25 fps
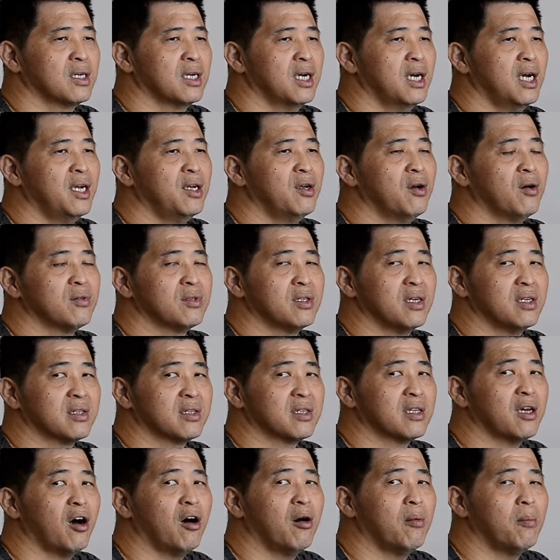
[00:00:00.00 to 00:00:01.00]
可以用得
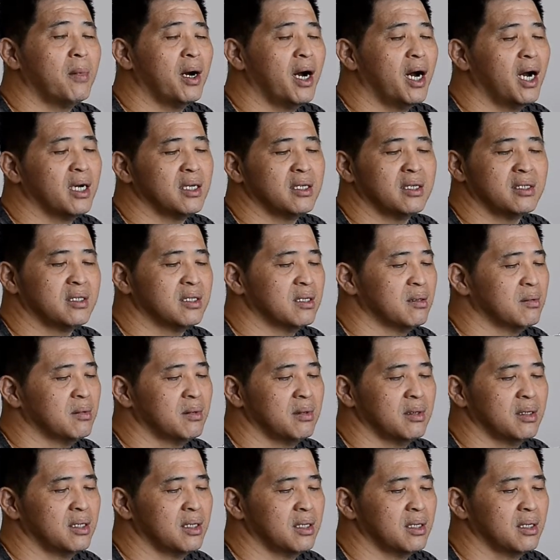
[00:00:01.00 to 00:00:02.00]
到吗？还是什
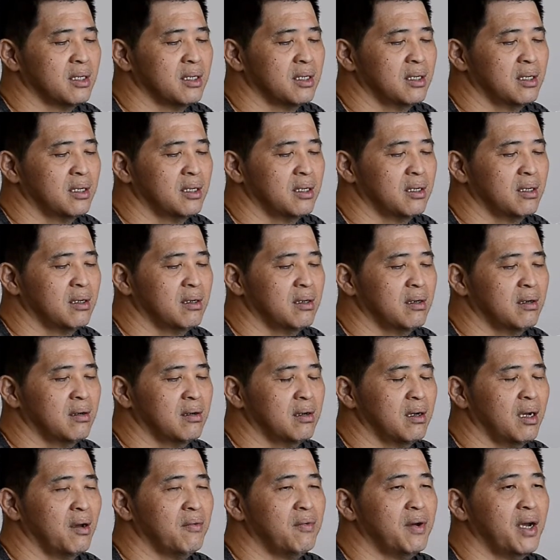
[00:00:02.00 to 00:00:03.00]
么
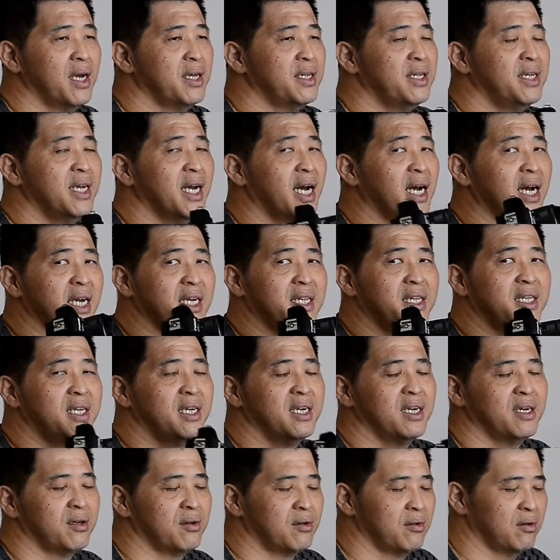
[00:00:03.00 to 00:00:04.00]
的？Have any
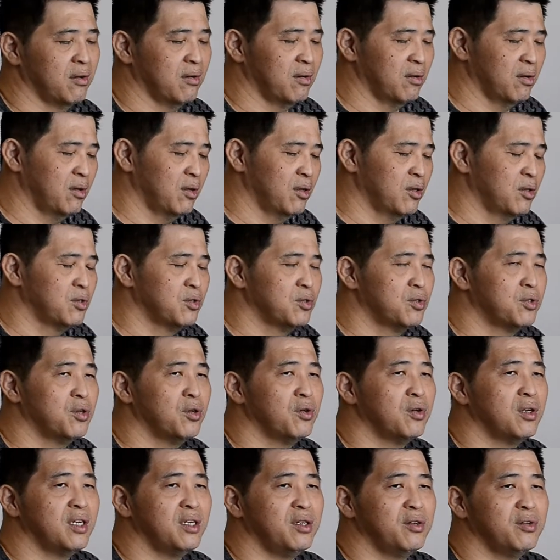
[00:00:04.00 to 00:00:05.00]
idea? No.
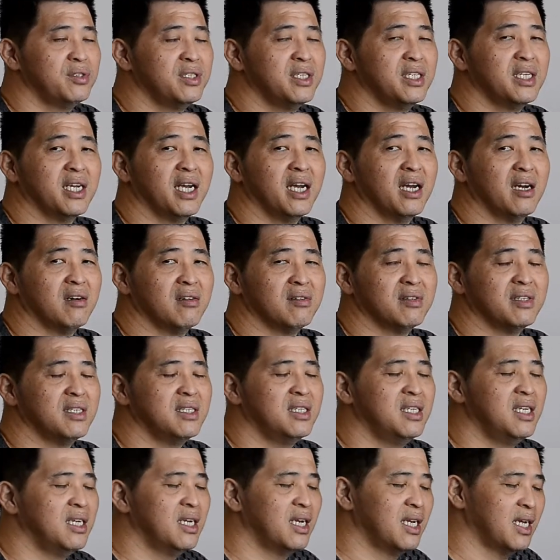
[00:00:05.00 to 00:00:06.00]
除了 using
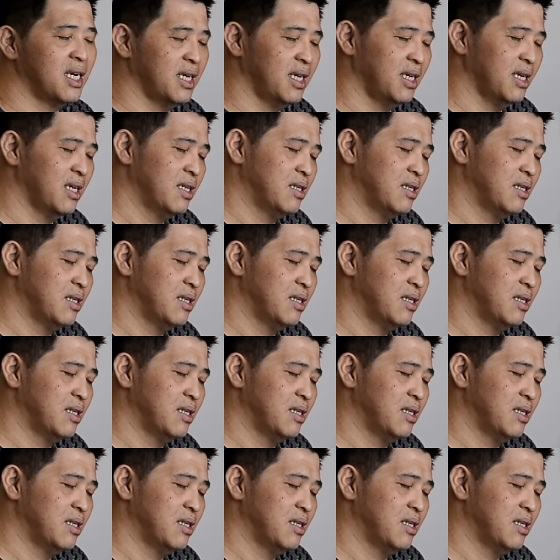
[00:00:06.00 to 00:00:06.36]
LED light.